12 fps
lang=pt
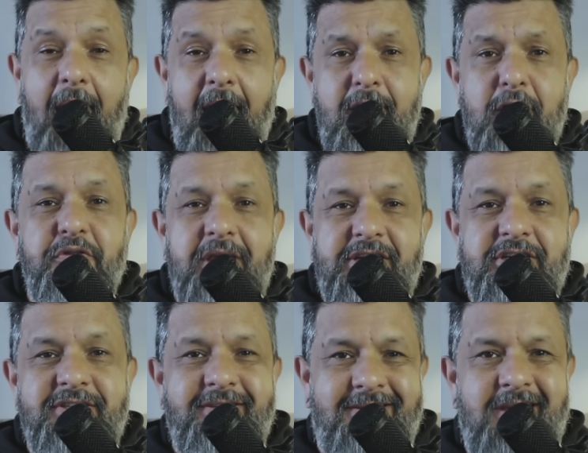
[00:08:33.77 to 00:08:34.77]
não deixa
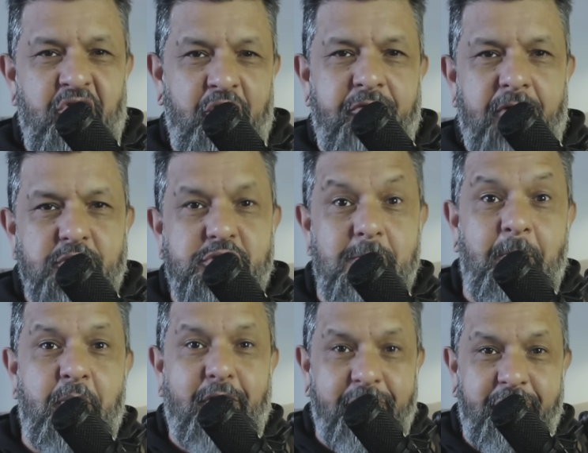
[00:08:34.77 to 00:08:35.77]
de ser um falso
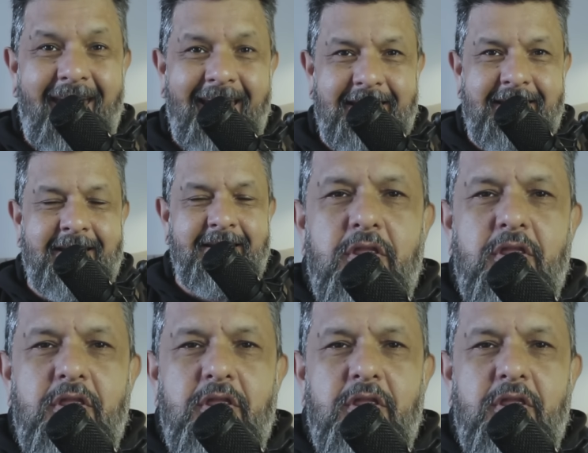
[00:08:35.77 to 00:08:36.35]
profeta.